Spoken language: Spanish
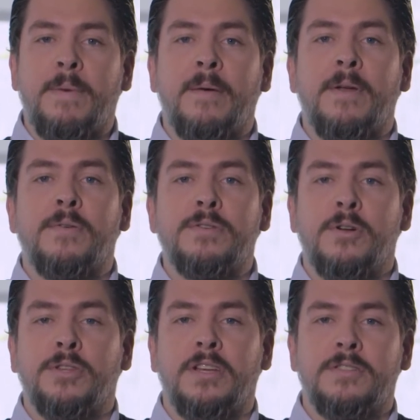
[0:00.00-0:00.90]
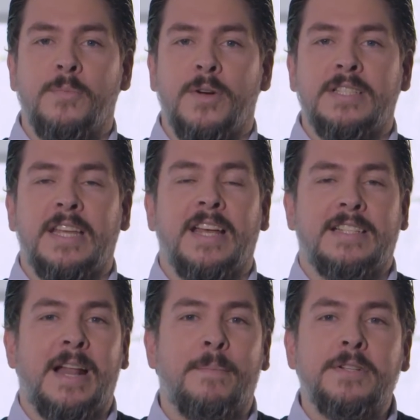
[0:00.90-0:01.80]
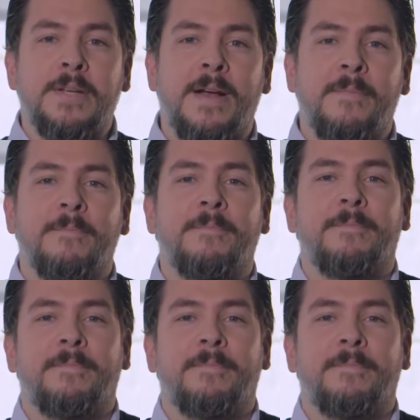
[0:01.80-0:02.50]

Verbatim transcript: para ver nuevos contenidos como este. ¡Hasta la próxima!